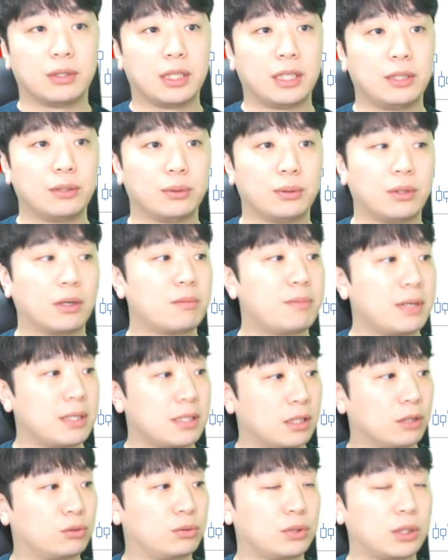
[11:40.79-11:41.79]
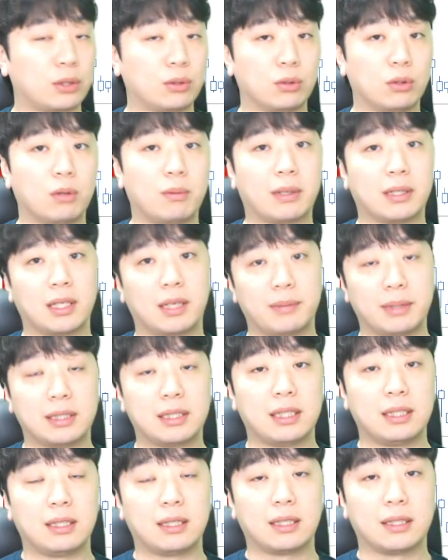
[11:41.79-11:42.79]
내일도 역발상 투자로 만나 뵐
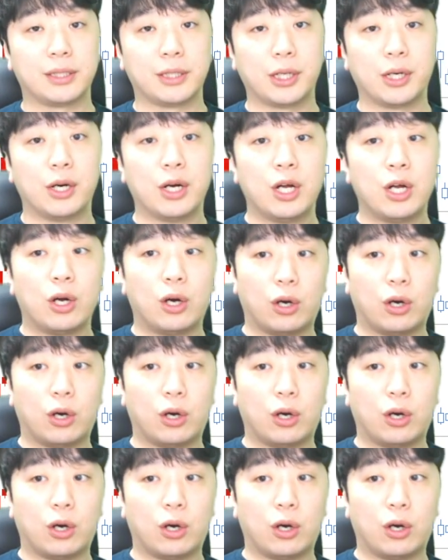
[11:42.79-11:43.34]
테니까요.